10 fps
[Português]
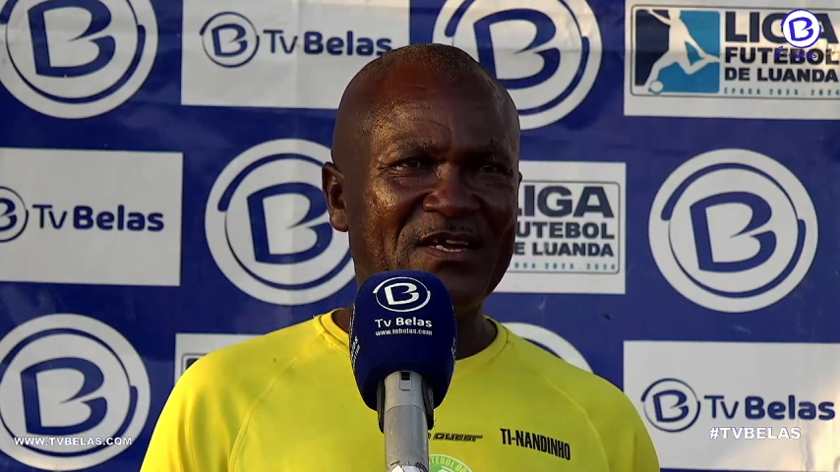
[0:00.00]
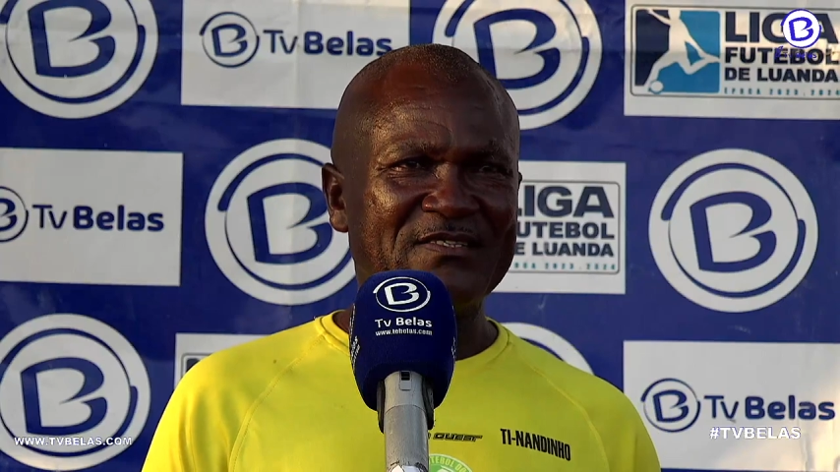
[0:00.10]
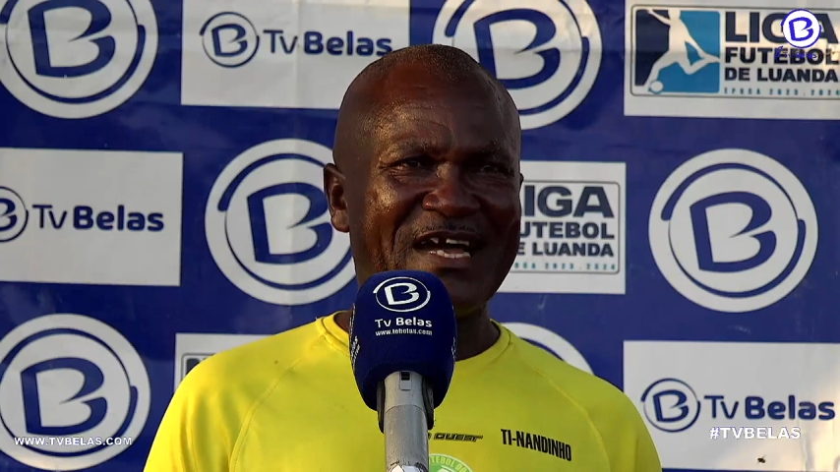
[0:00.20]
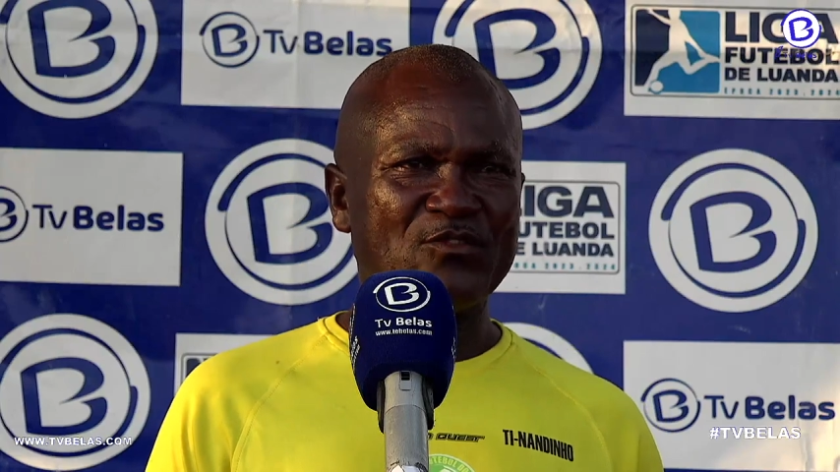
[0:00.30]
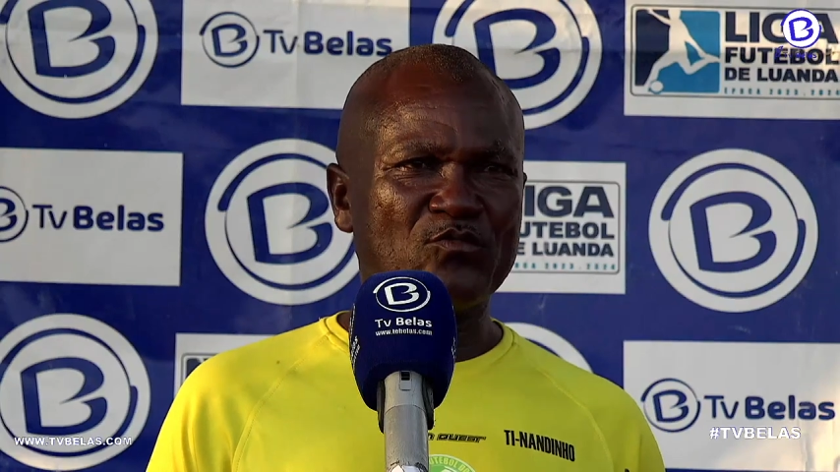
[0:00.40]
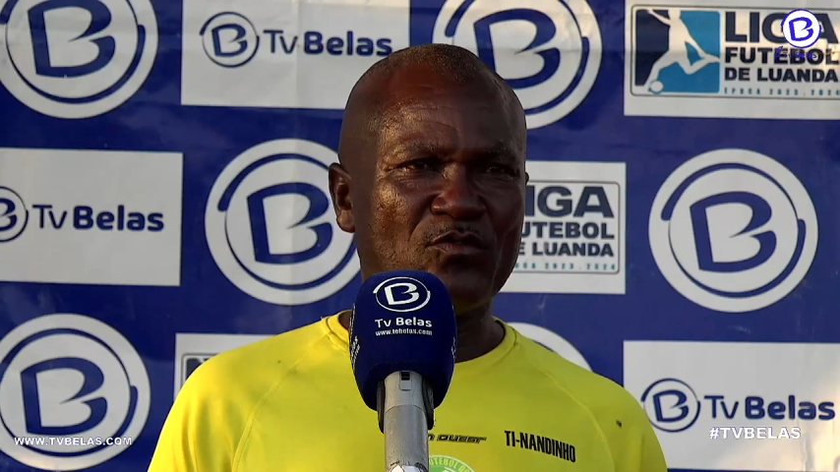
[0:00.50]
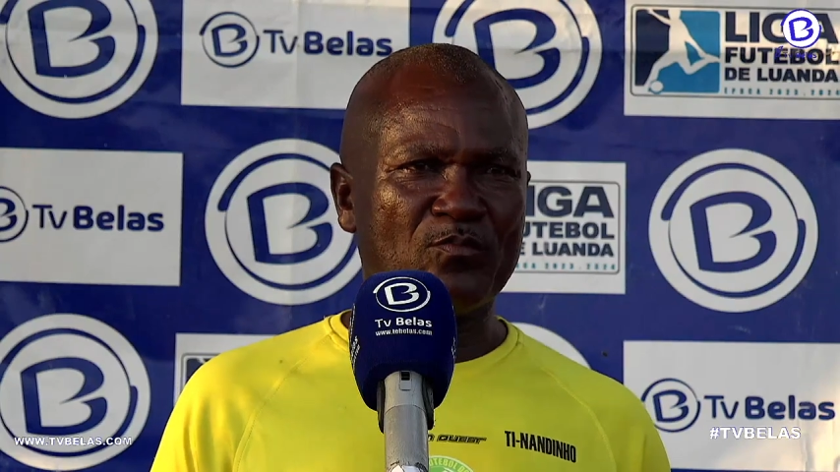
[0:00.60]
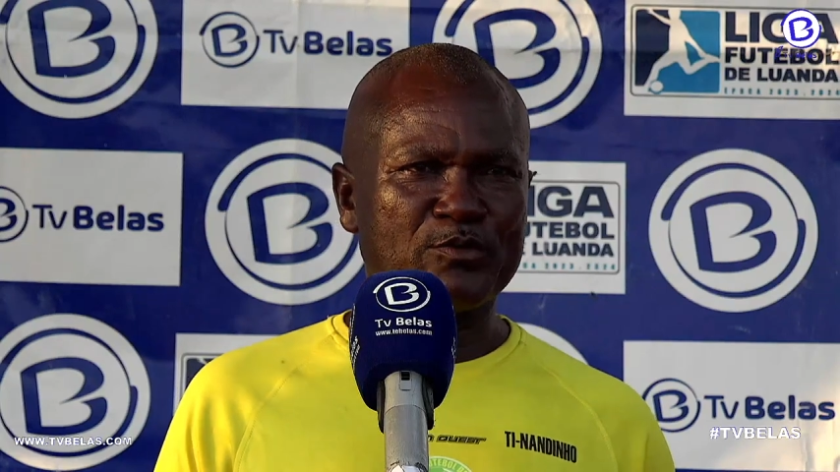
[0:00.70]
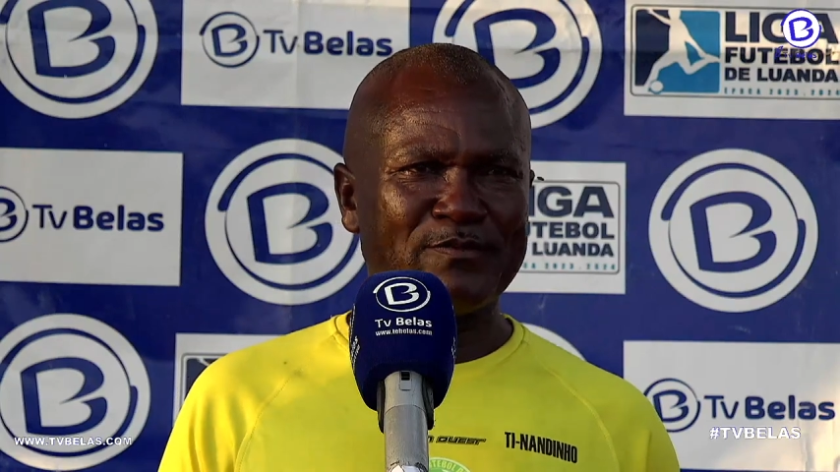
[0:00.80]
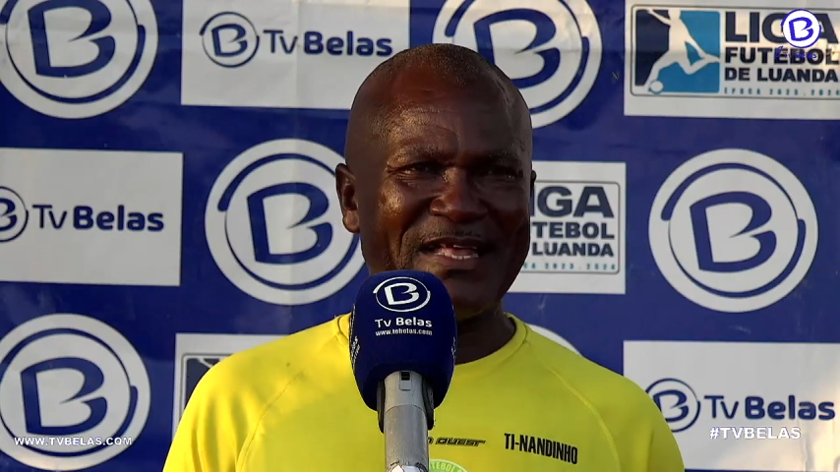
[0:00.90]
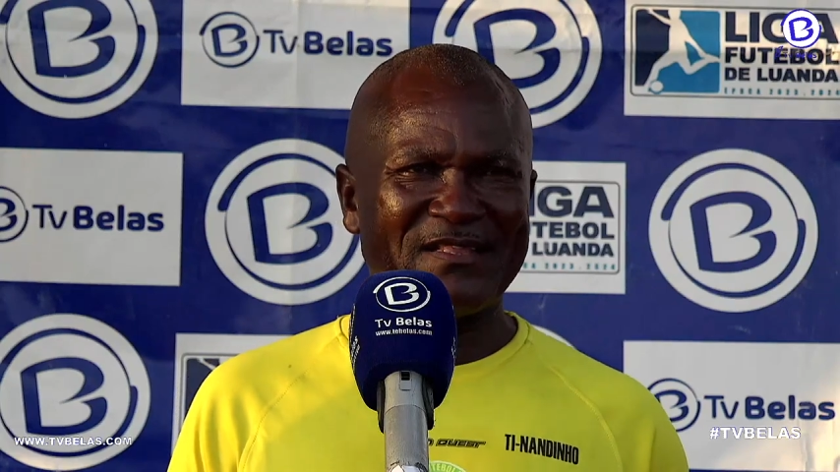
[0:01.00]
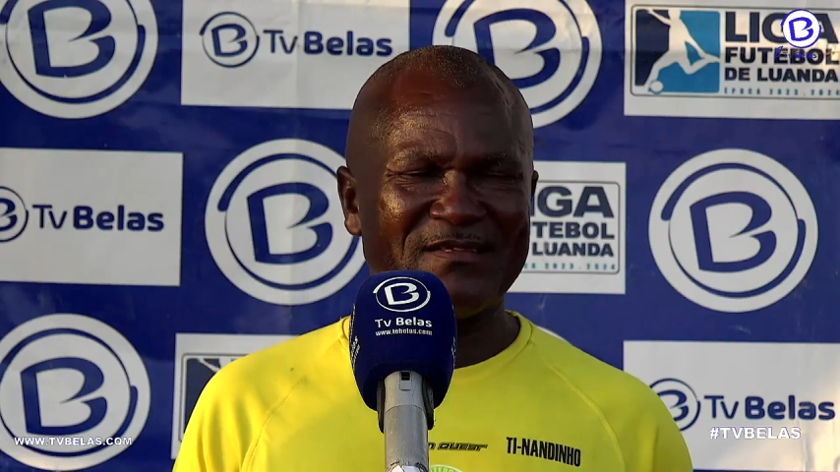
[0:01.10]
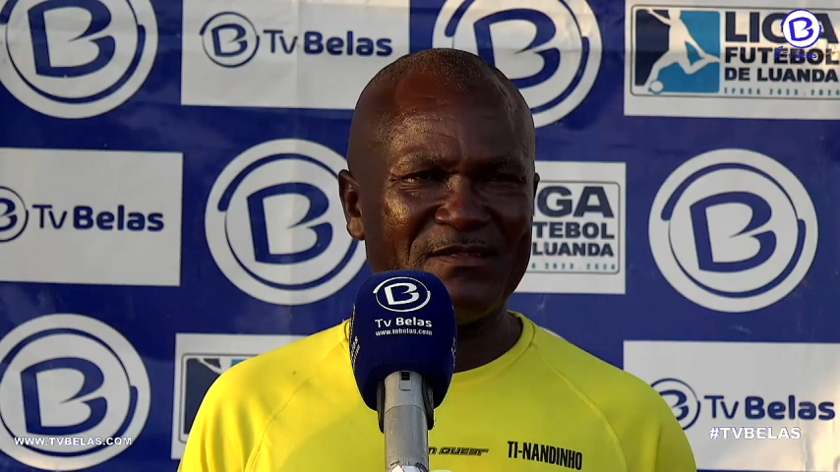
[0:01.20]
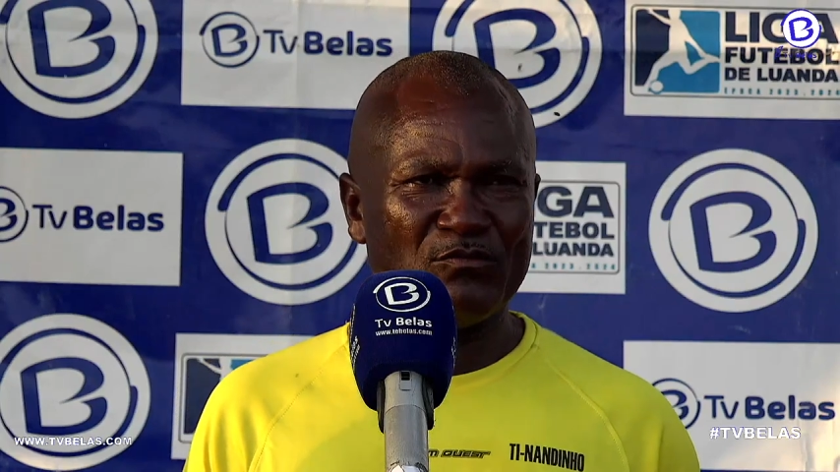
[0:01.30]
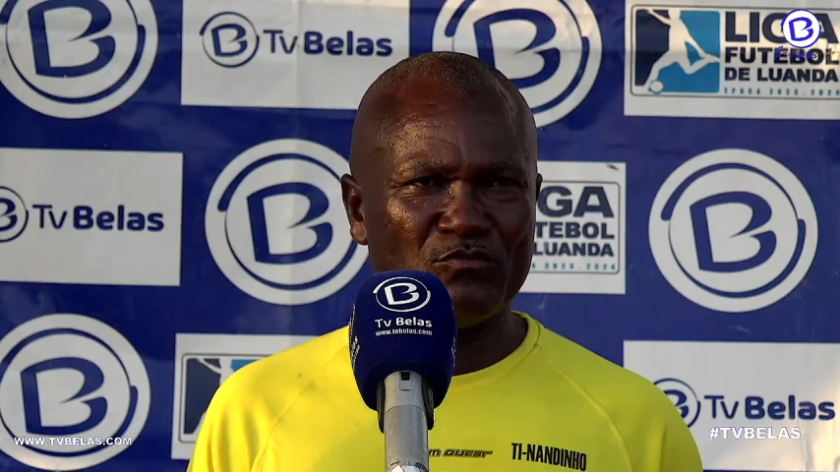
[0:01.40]
dando possibilidade
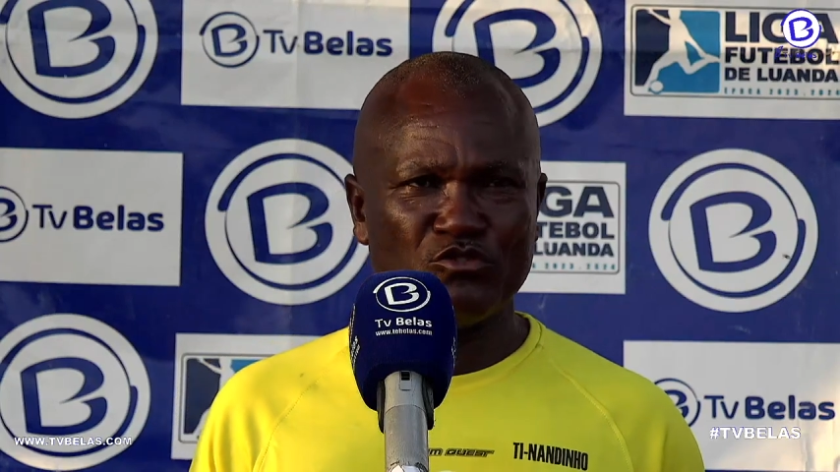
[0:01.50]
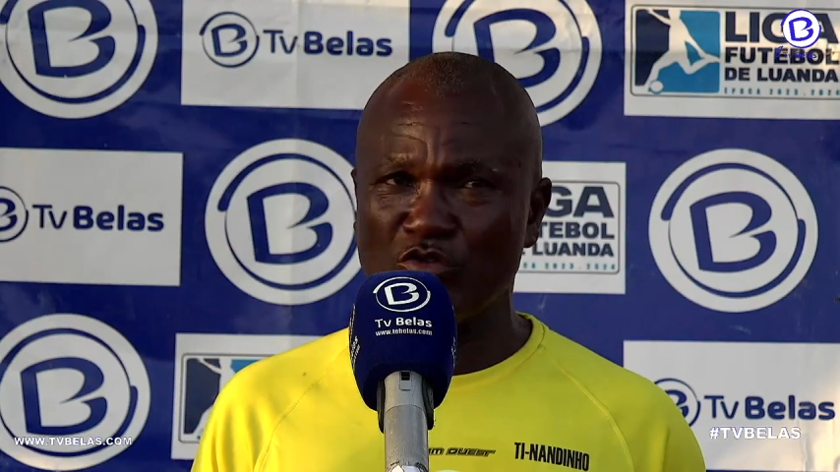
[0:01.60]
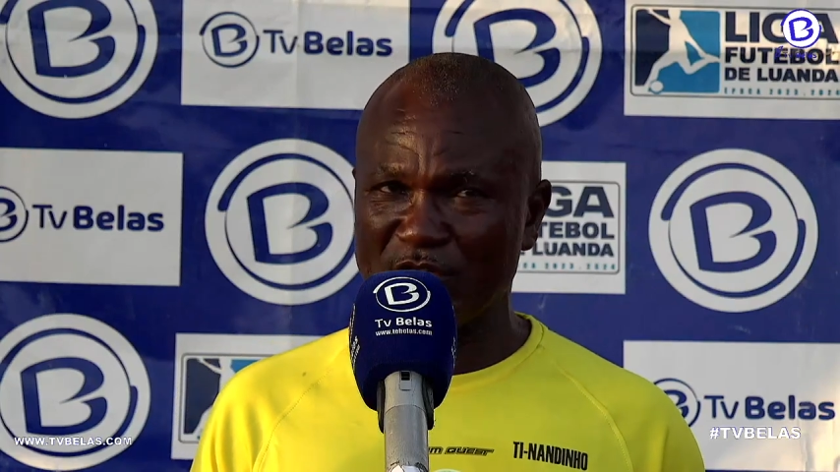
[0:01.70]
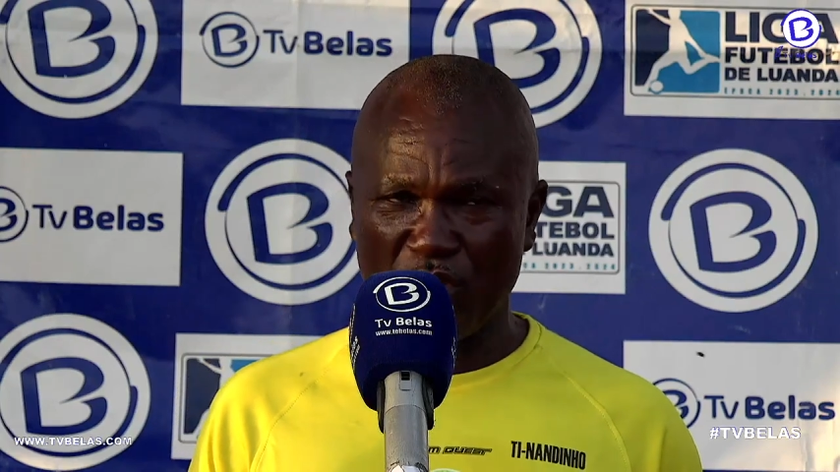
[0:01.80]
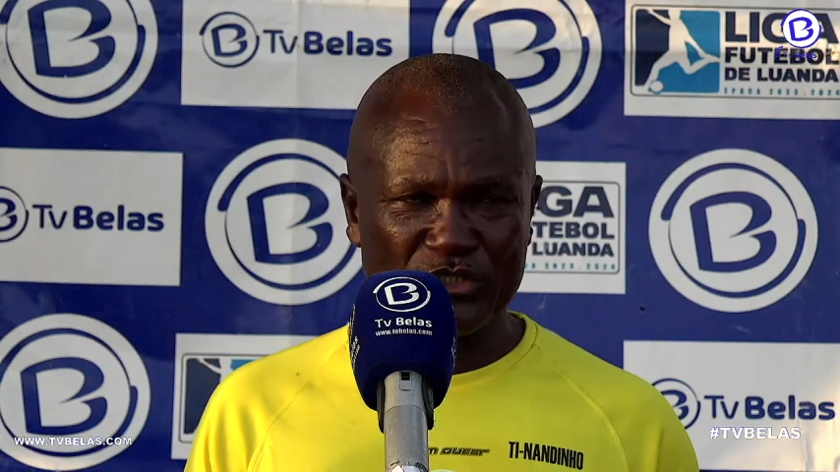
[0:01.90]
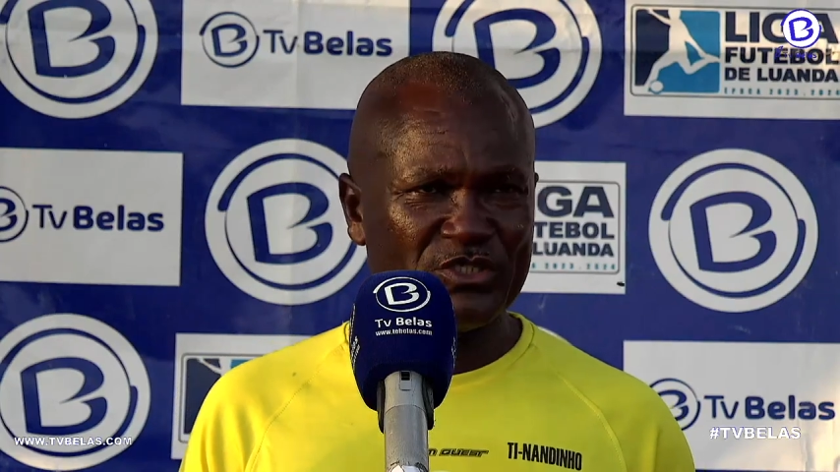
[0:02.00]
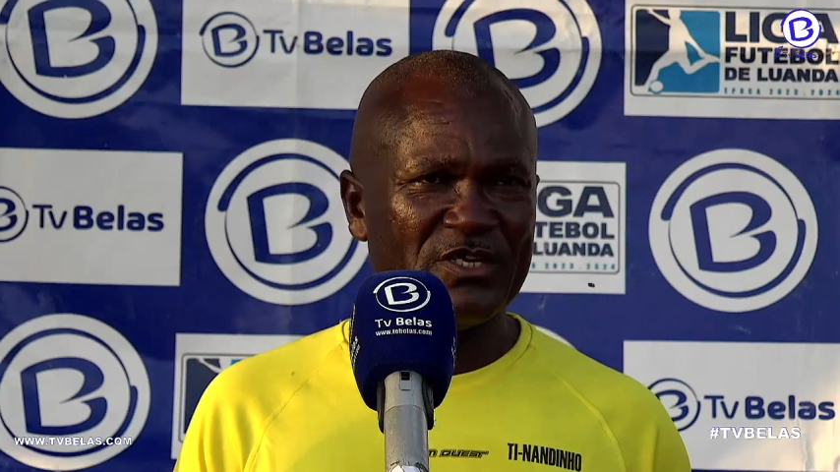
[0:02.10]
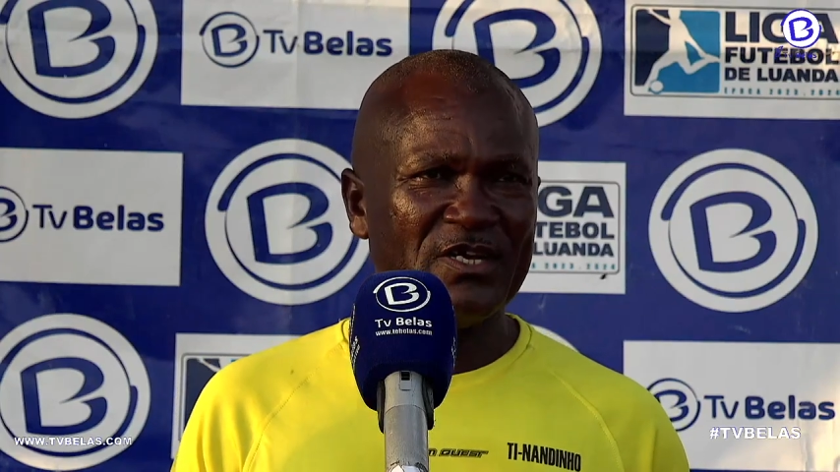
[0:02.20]
dos jogadores,